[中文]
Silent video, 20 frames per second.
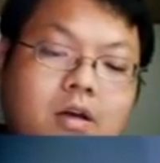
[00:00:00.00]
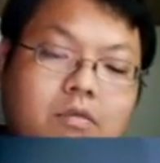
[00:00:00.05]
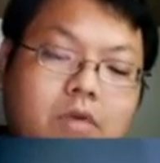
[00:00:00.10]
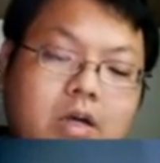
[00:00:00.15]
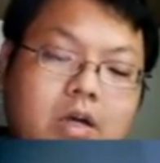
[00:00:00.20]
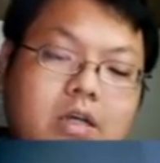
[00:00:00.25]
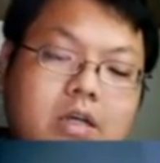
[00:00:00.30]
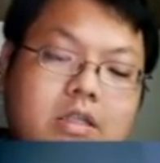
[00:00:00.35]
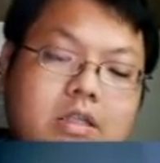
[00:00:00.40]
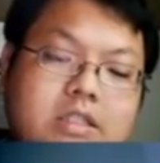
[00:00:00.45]

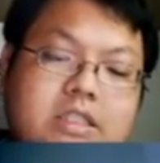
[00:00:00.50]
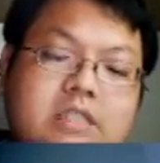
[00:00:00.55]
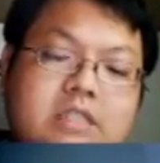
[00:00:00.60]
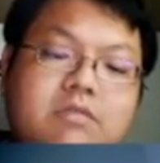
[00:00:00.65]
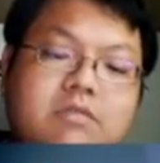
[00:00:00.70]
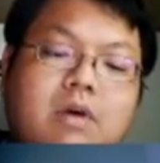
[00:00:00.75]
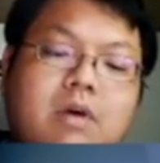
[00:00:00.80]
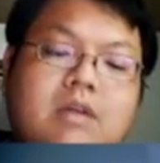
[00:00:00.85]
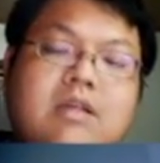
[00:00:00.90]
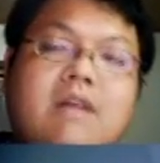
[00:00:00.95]
为了
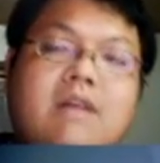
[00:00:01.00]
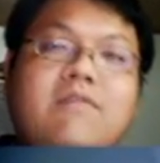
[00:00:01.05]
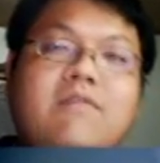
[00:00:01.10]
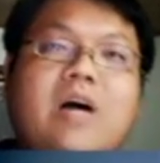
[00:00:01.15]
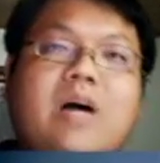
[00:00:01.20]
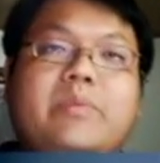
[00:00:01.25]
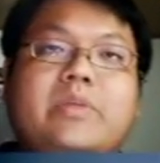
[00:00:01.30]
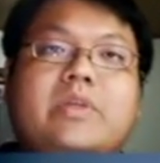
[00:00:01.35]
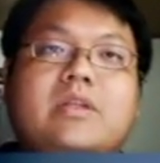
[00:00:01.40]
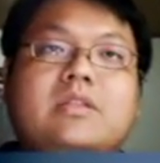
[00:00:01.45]
希望让
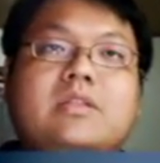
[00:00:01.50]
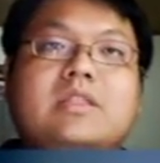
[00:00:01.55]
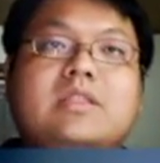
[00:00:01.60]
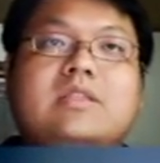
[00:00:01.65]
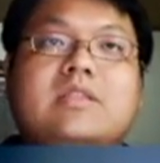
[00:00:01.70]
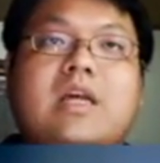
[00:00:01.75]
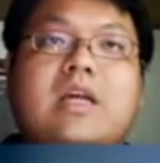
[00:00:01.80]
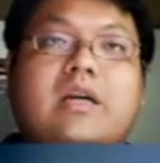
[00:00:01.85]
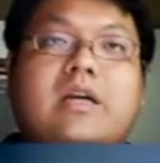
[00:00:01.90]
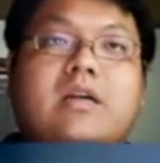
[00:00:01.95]
发明的
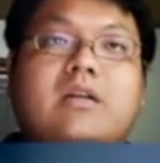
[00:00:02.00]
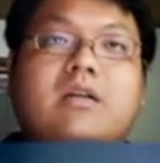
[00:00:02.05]
进展